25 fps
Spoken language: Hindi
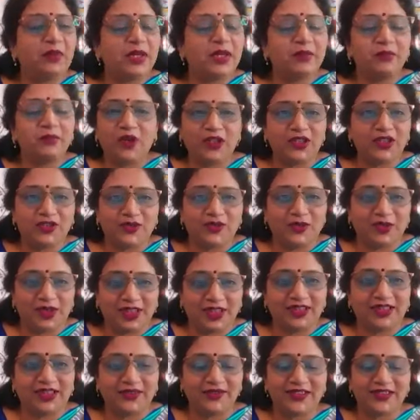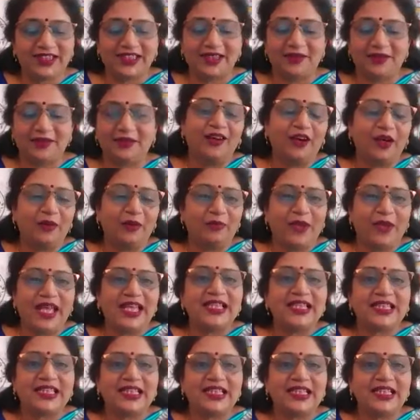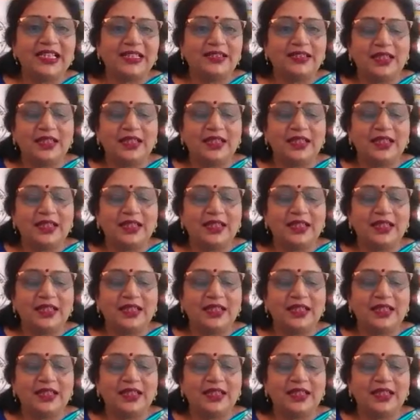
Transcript: मैं बहुत छोटी थी उस समय और पेंसिल हम्म।